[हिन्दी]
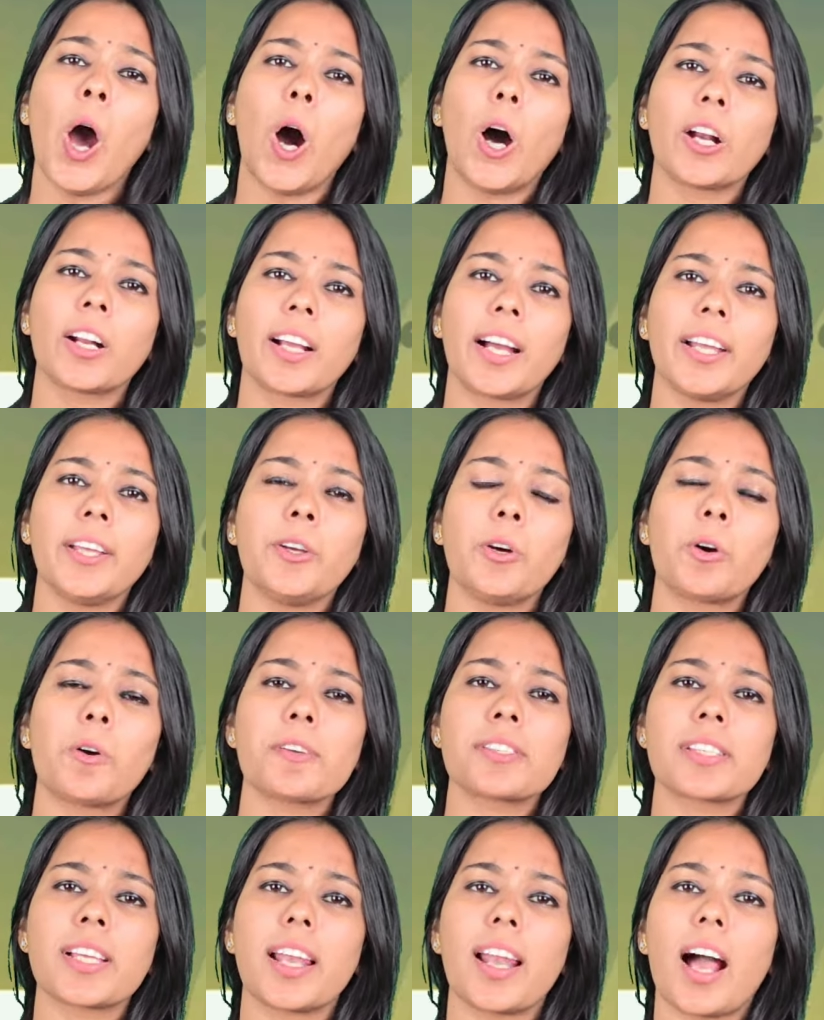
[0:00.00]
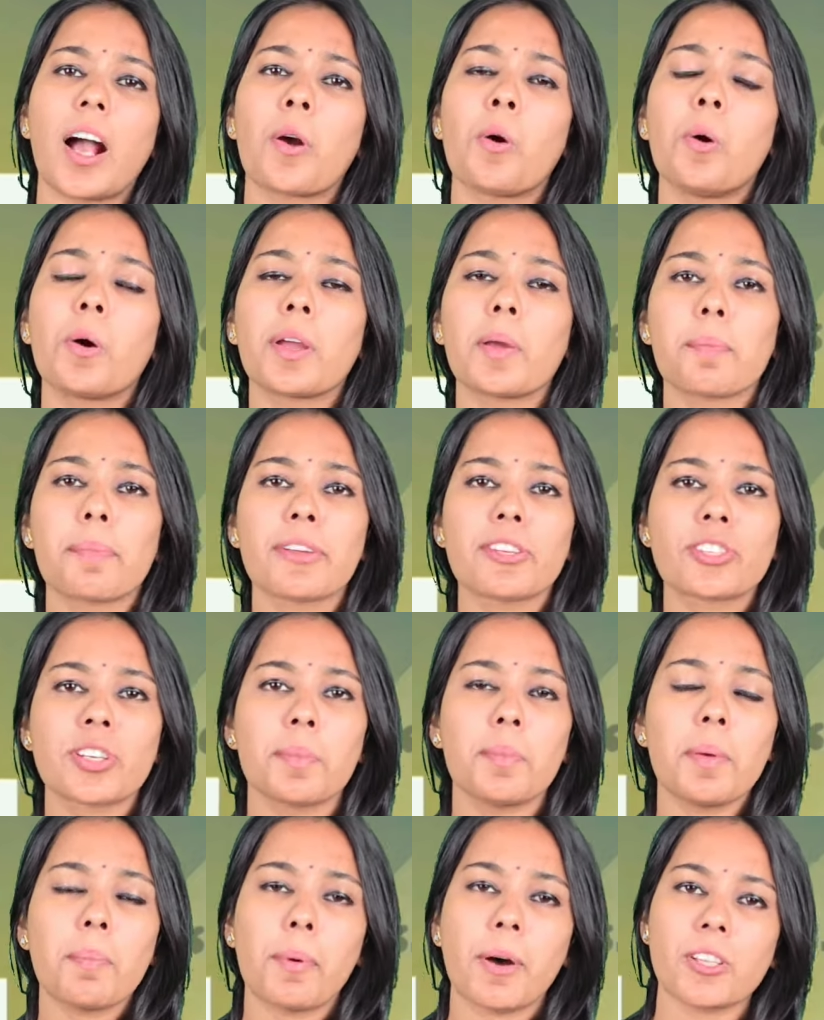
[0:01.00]
और कईयों को सलाखों के
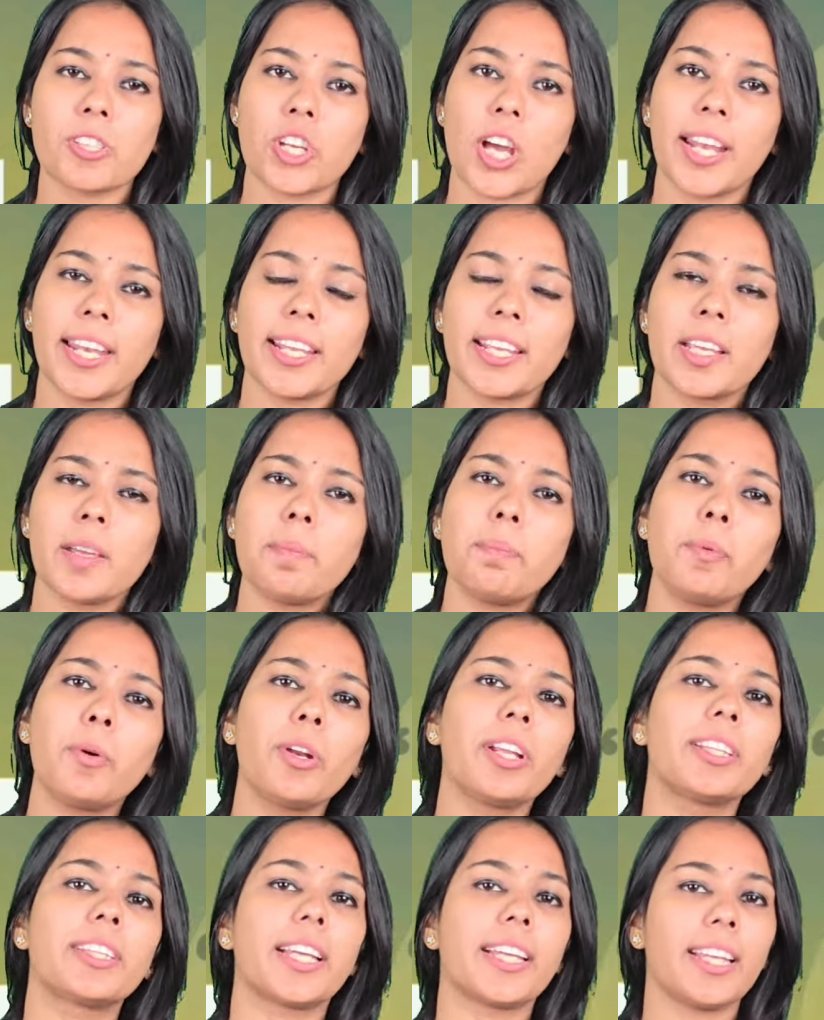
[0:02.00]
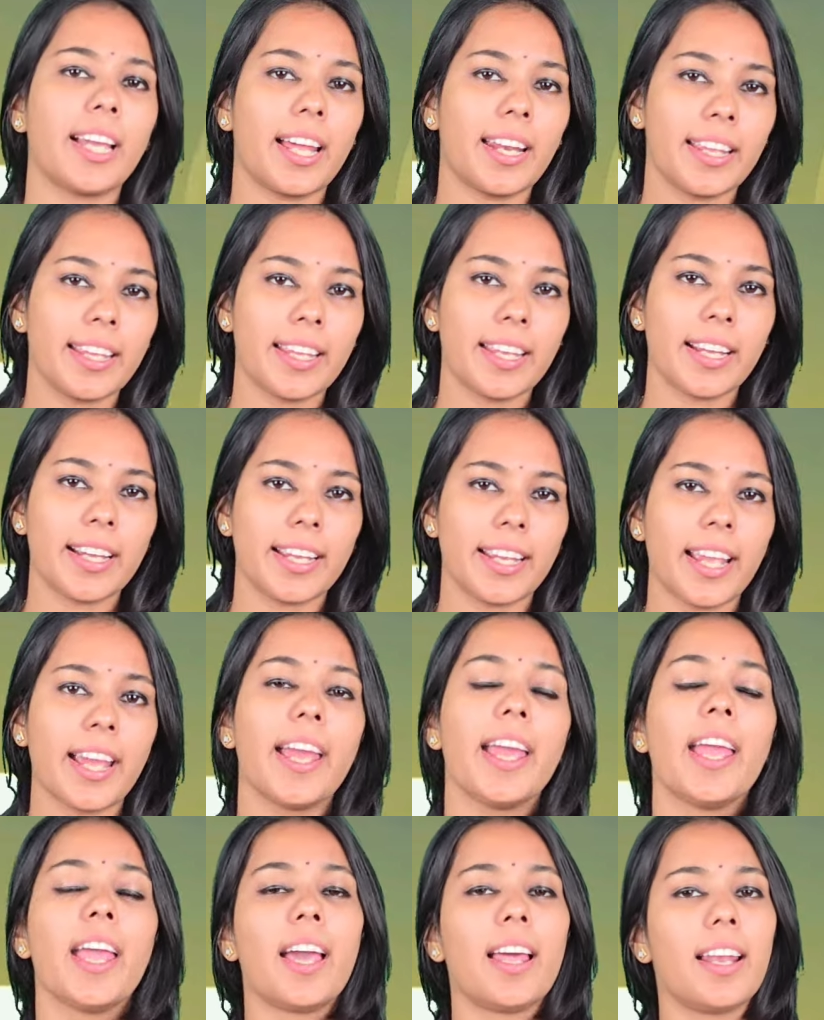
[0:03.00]
पीछे भी पहुंचाने की पूरी तैयारी की गई
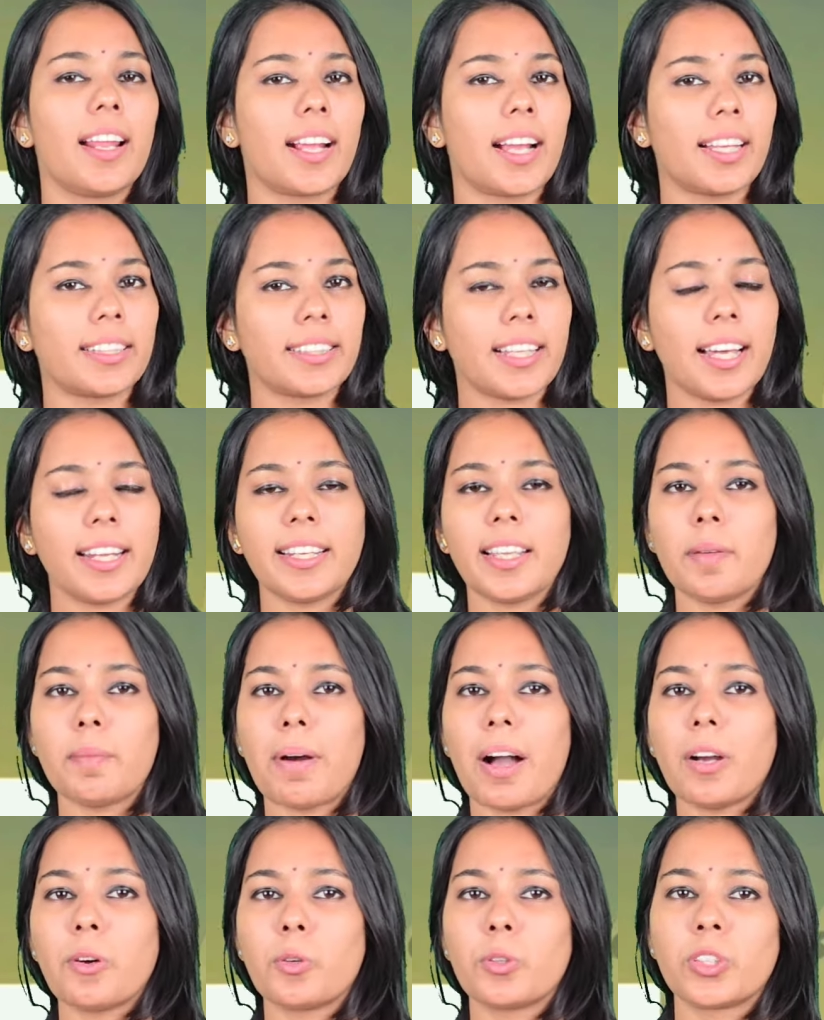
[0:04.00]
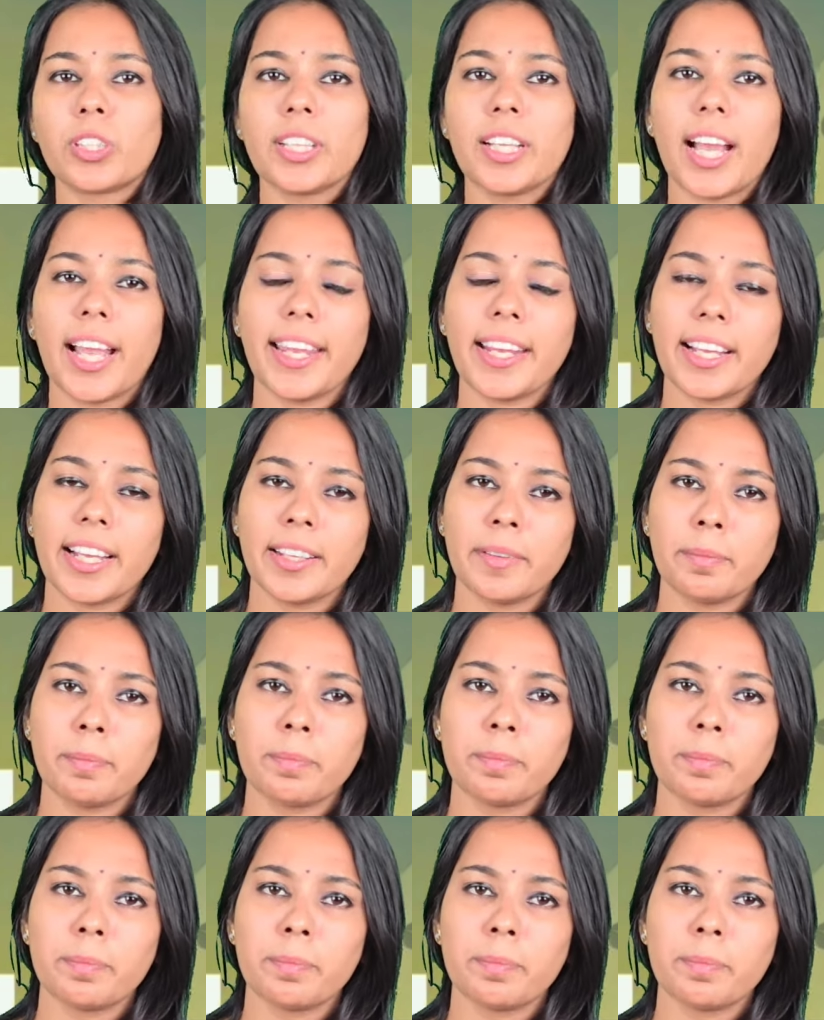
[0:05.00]
है लगातार ये मांग उठती आई कई